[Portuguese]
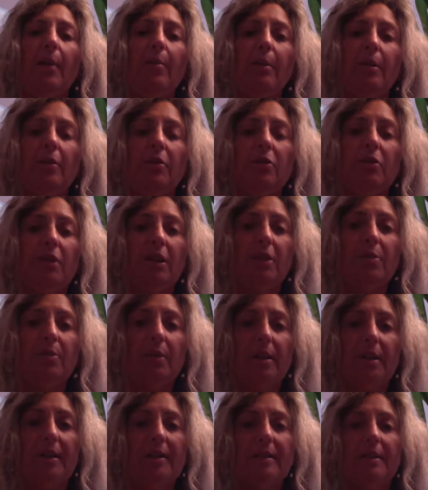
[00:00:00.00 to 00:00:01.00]
Buenos dias,
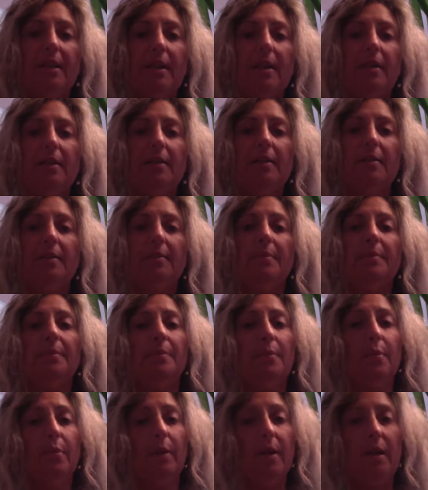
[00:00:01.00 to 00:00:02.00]
buenas tardes,
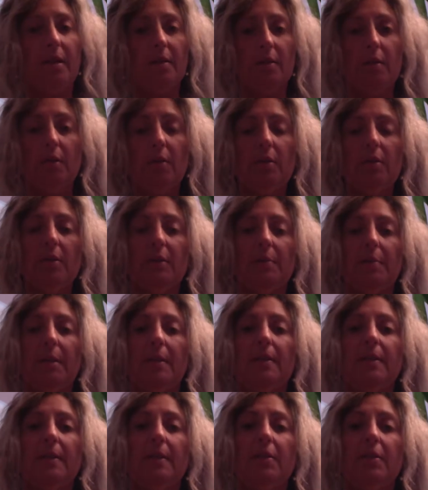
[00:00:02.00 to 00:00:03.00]
buenas noites
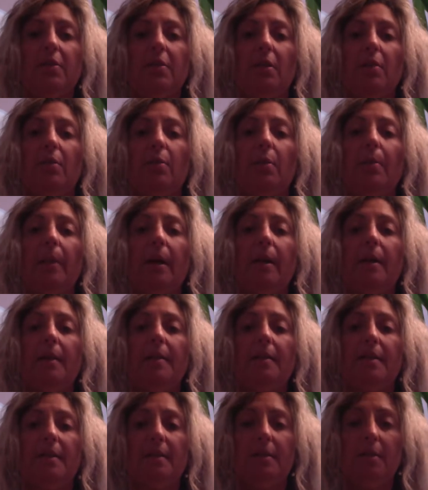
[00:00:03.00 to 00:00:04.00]
para seja com é o
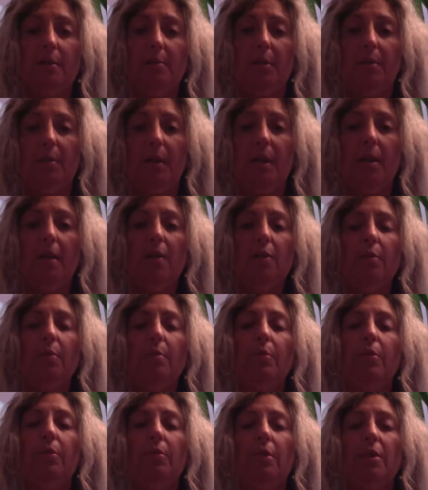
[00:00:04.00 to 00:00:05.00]
país que estão me mirando.
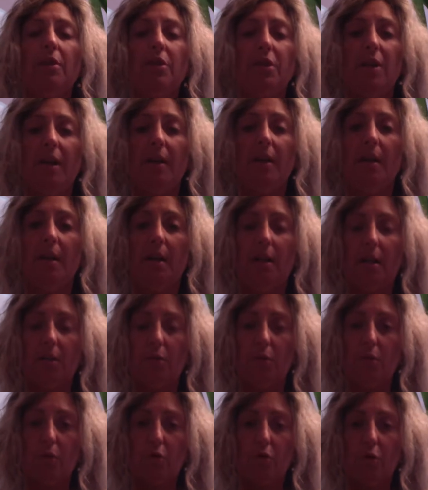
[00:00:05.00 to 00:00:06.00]
Muito axé da Ana
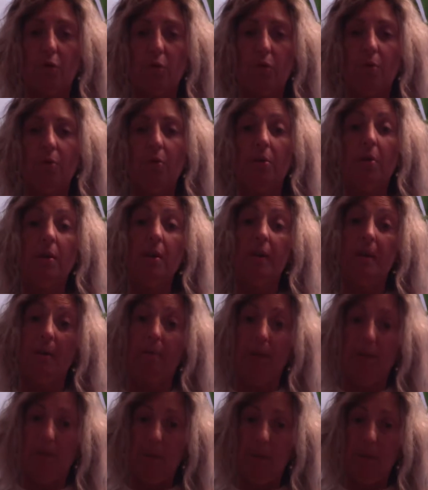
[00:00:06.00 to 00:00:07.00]
de Oxum e da
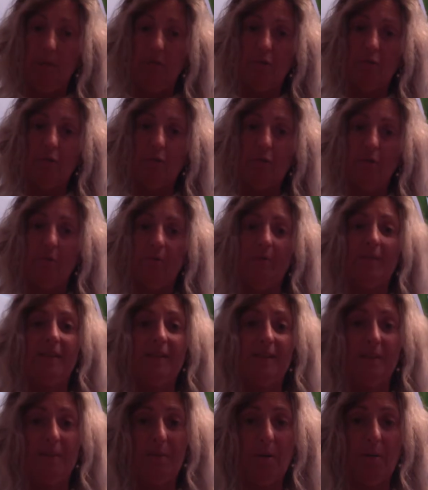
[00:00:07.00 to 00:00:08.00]
mamãe Oxum,
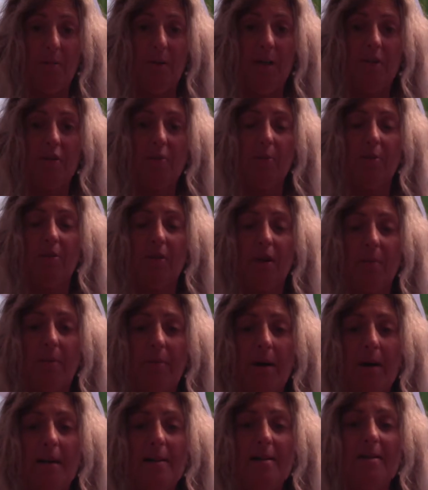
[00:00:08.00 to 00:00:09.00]
principalmente. Muita
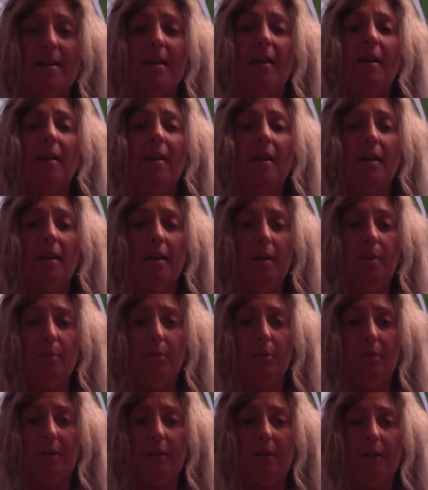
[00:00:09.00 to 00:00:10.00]
paz e
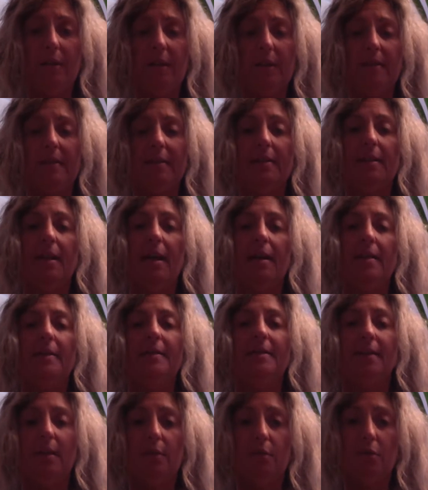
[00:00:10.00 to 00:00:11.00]
muita felicidade e
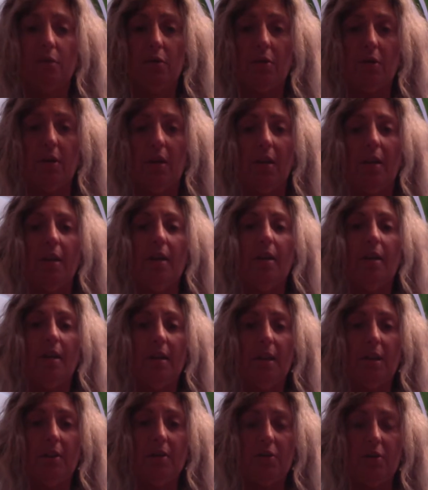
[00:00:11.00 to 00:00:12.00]
saúde
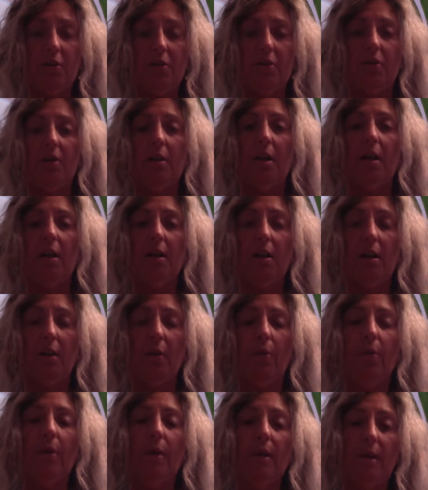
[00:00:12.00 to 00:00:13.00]
neste dia,
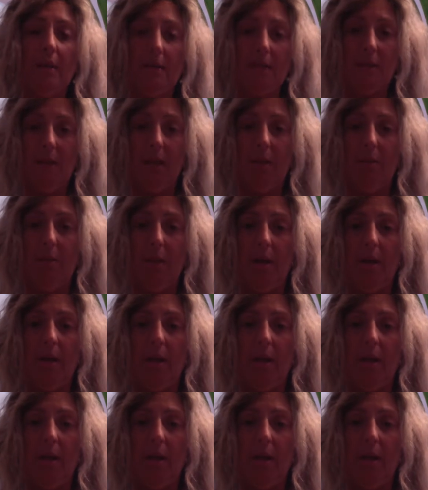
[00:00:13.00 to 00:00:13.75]
hoje e sempre.